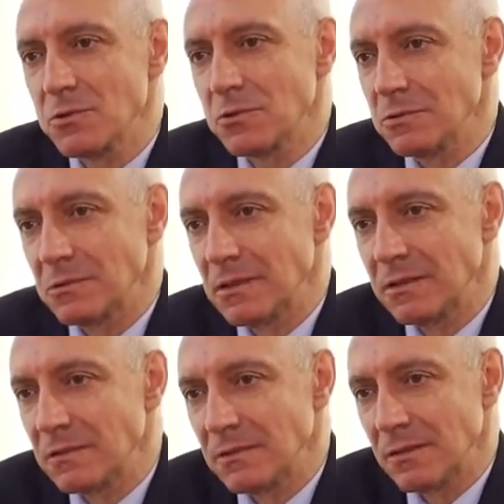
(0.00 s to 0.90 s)
No, pues son de
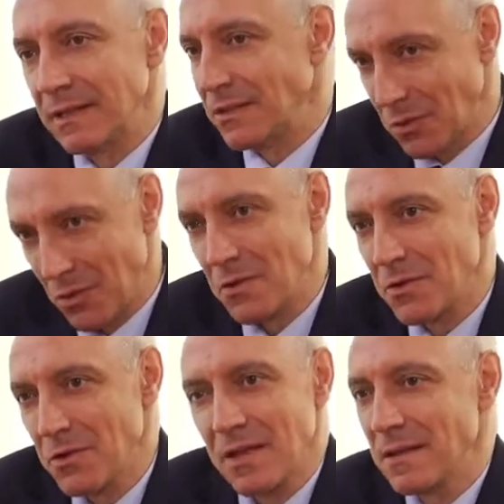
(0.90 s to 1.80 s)
todo. y yo
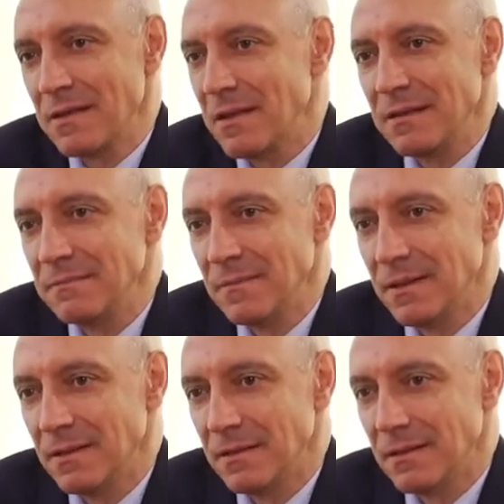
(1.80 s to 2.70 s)
defiendo hombres y
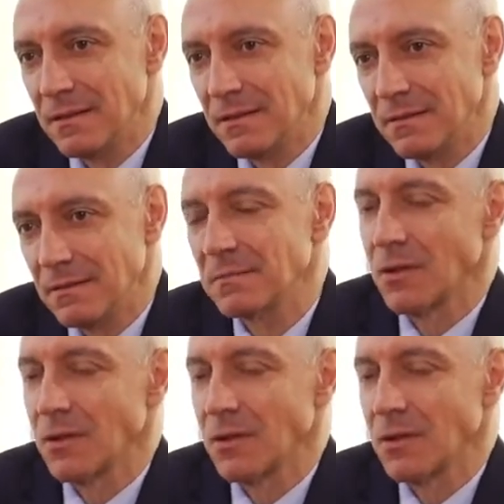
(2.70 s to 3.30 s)
mujeres por igual, ¿eh?